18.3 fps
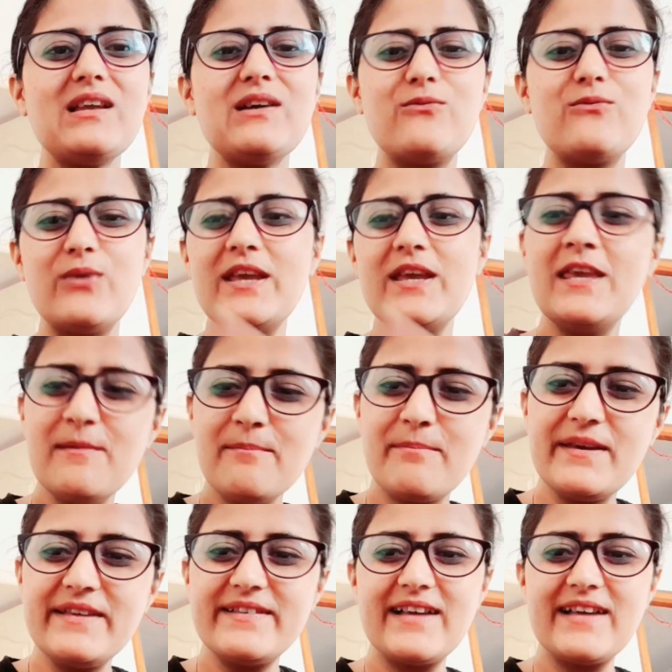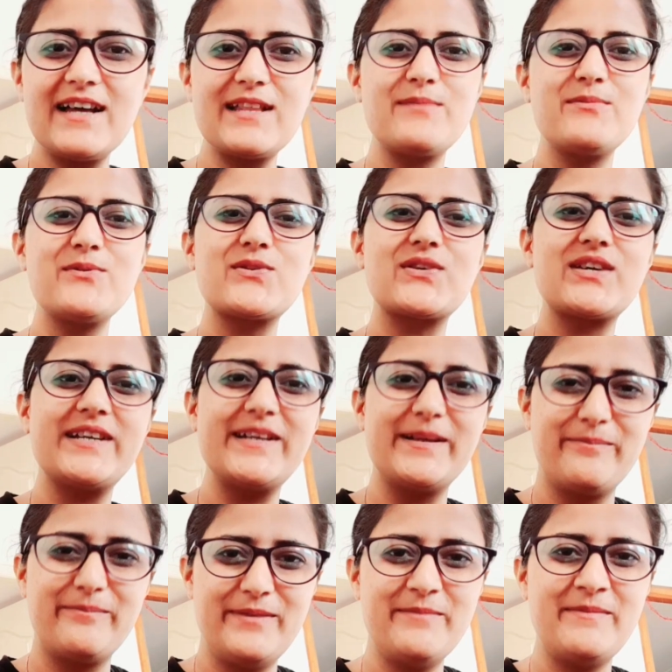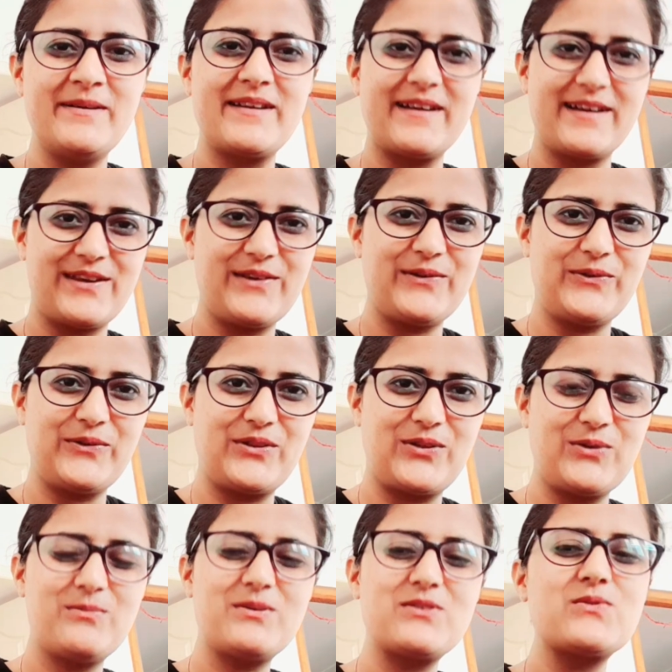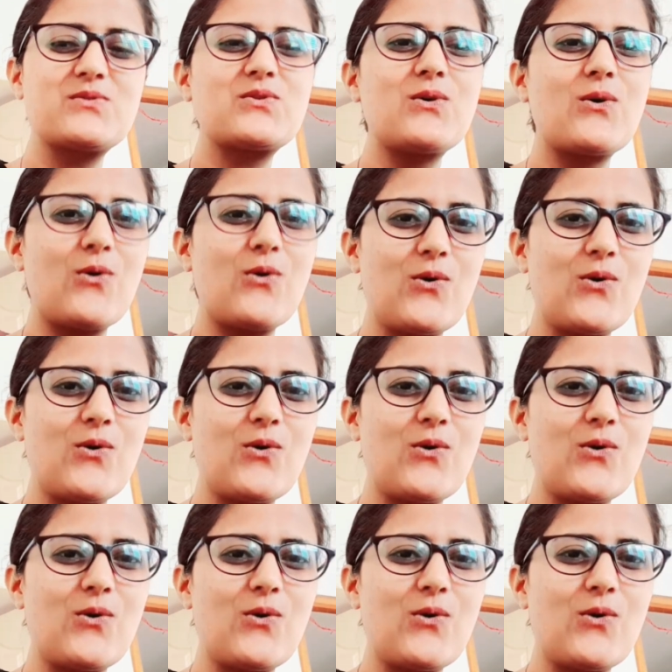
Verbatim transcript: वहीं पे साथ में उसके डब्बे में रखी होती हूँ बस उसको